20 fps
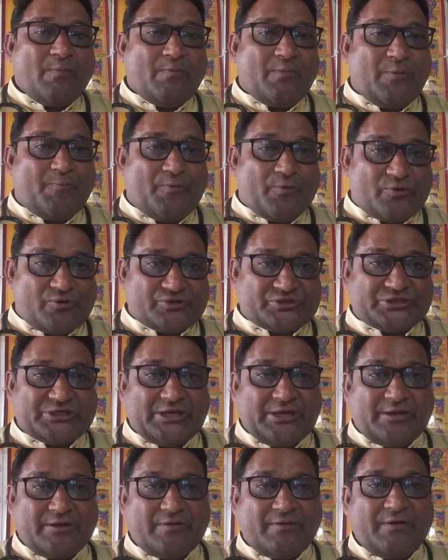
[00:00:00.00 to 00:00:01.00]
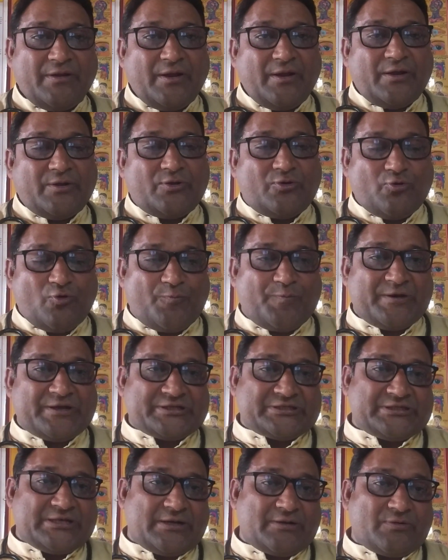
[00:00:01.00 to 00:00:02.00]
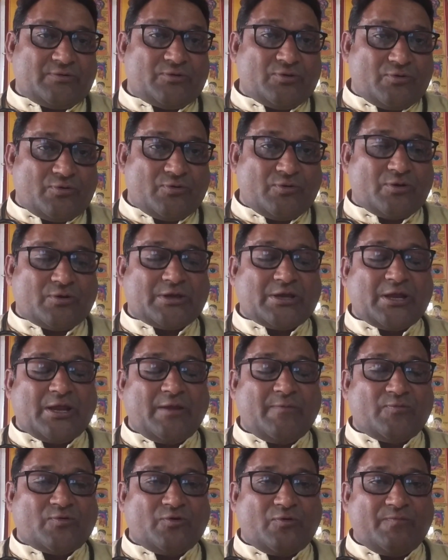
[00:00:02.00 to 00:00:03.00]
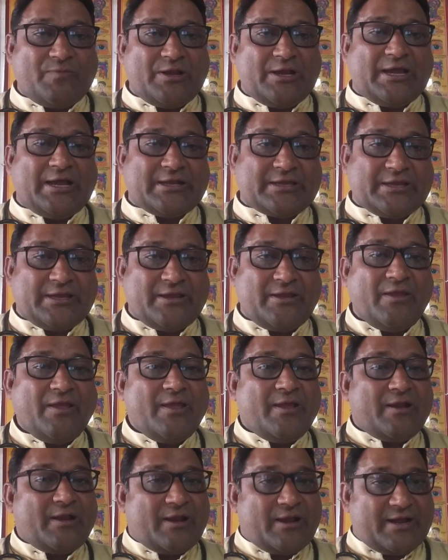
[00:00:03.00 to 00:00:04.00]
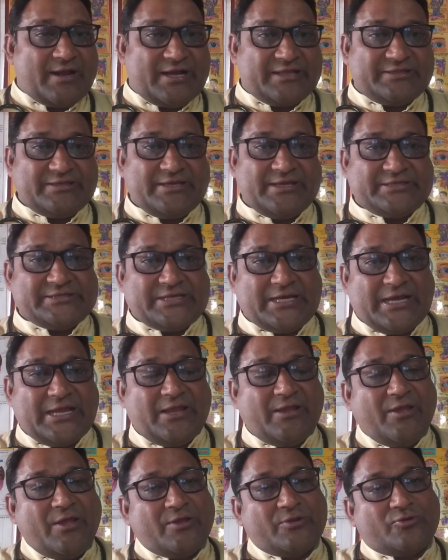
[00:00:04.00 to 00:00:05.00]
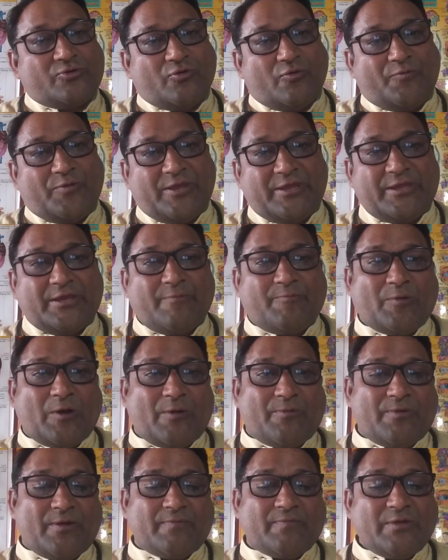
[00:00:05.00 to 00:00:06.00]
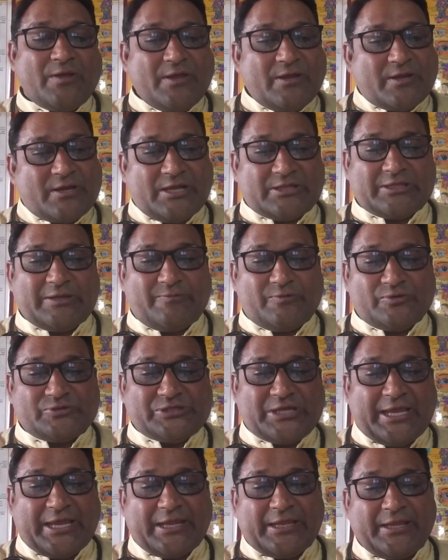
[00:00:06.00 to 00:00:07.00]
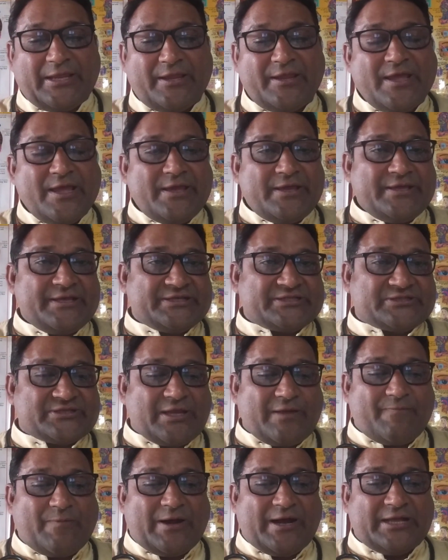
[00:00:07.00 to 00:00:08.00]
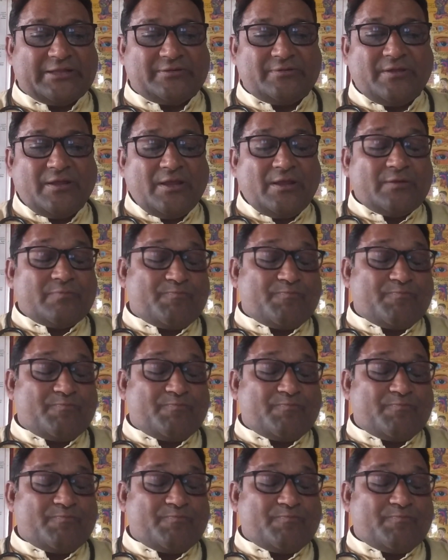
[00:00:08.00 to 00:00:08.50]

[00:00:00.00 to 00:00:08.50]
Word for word: मिप्रोशीन टू परसेंट दोनों क्रीम को मिला के लगा दिया जाए तो भी ये प्रॉब्लम ख़त्म हो जाएगी इसके बाद